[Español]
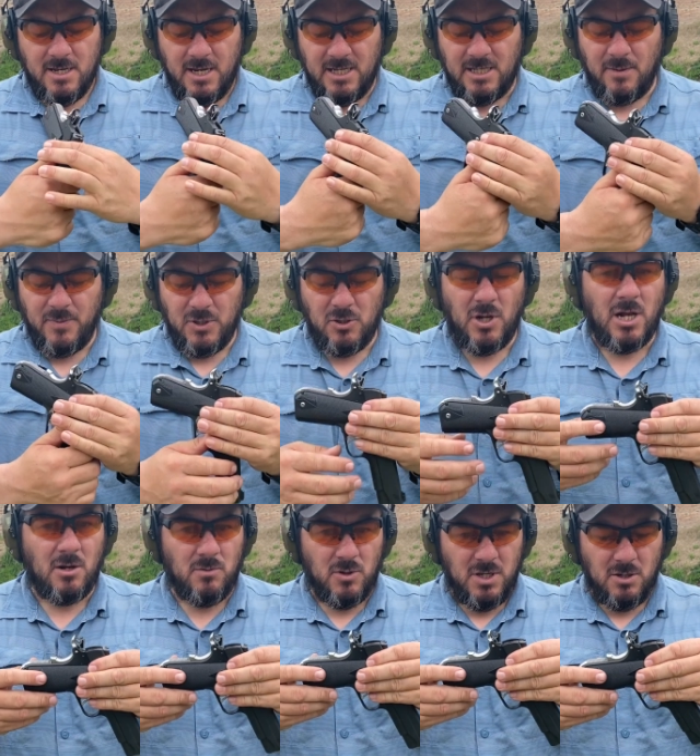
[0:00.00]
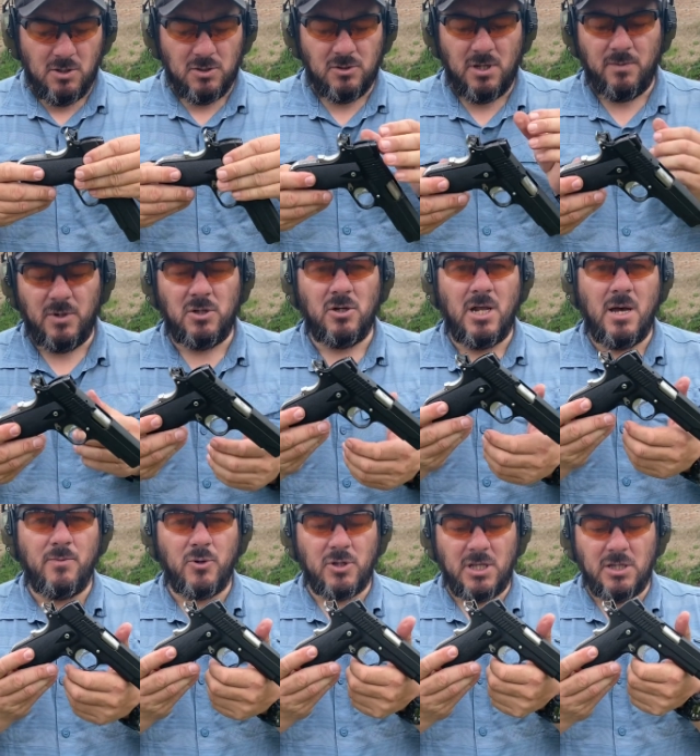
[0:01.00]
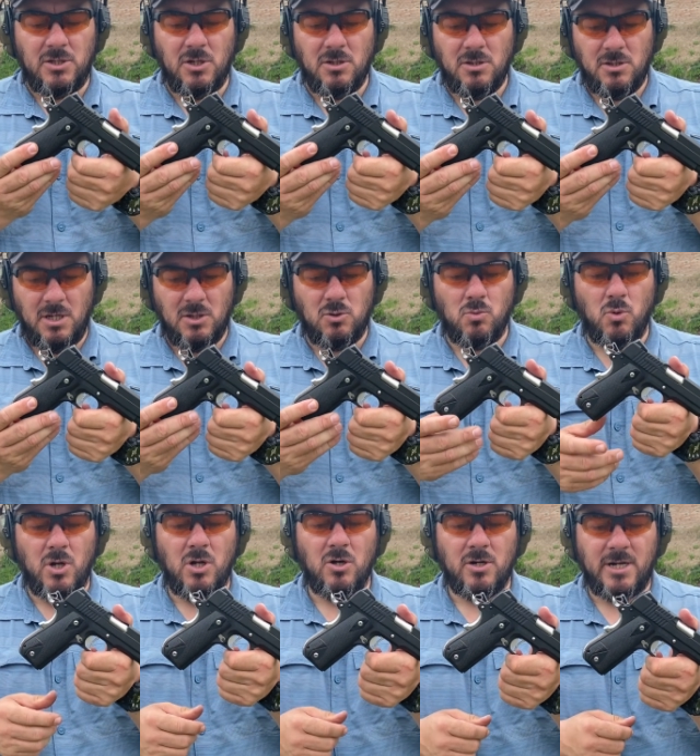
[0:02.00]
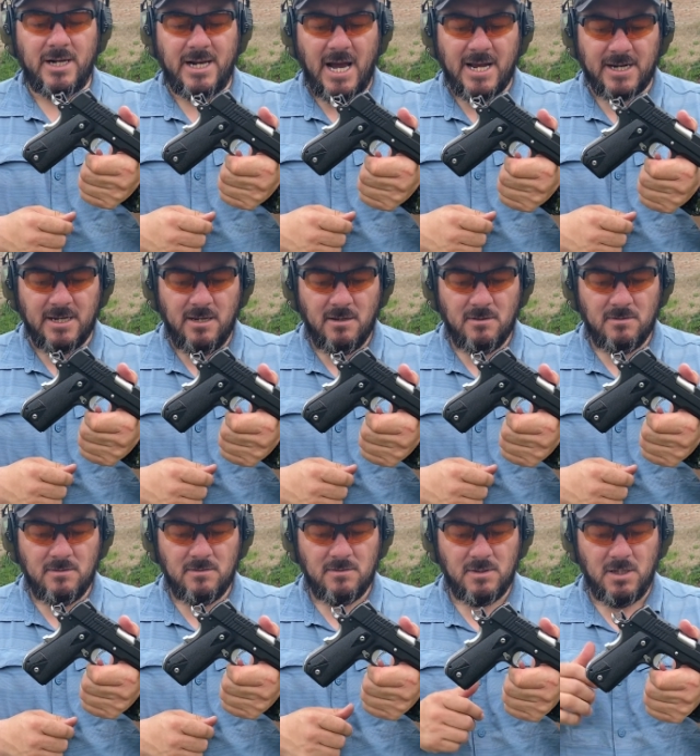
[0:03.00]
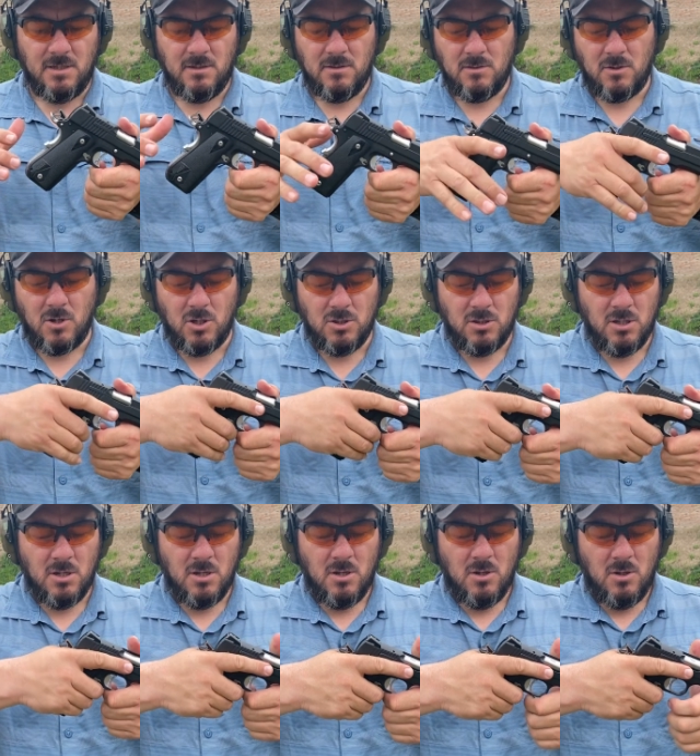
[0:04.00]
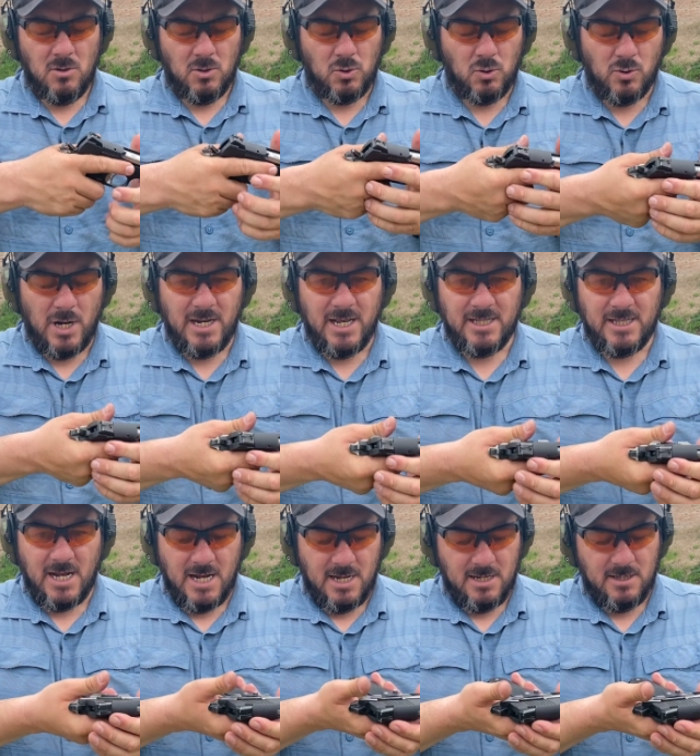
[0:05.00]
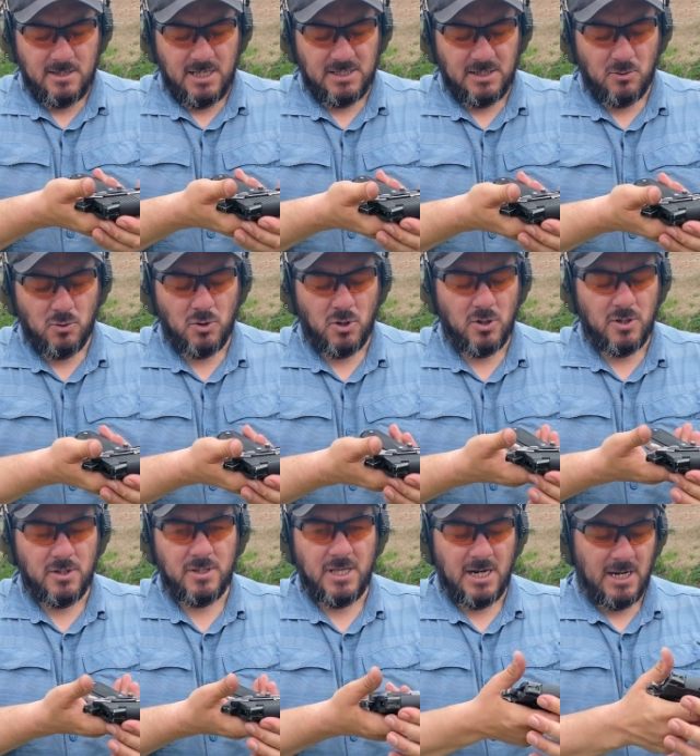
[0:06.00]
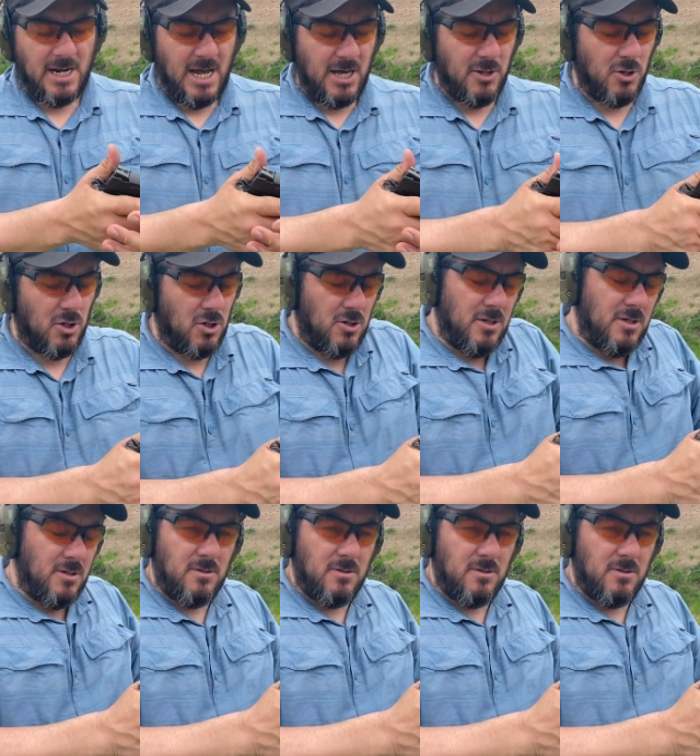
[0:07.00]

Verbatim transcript: Esta pistola, como digo, es una pistola de portación, es un modelo carry, ¿sí? con su aleta de seguro del lado